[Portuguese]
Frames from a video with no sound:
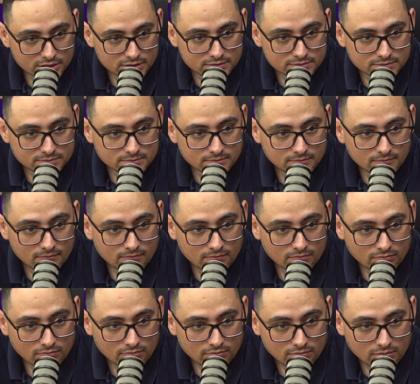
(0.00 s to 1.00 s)
Sim,
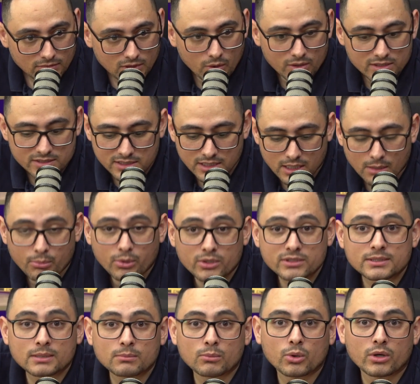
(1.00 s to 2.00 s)
exatamente. Então, assim,
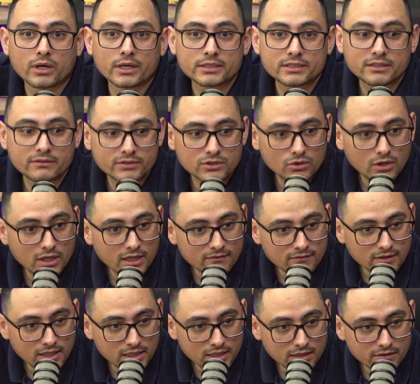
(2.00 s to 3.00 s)
após a morte, a vitória
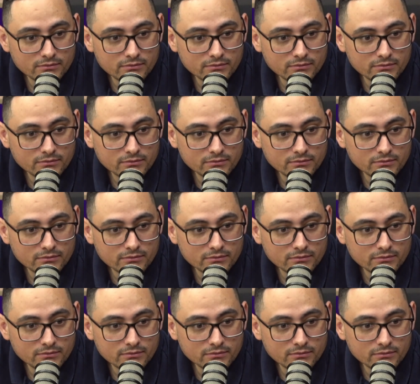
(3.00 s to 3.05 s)
vem.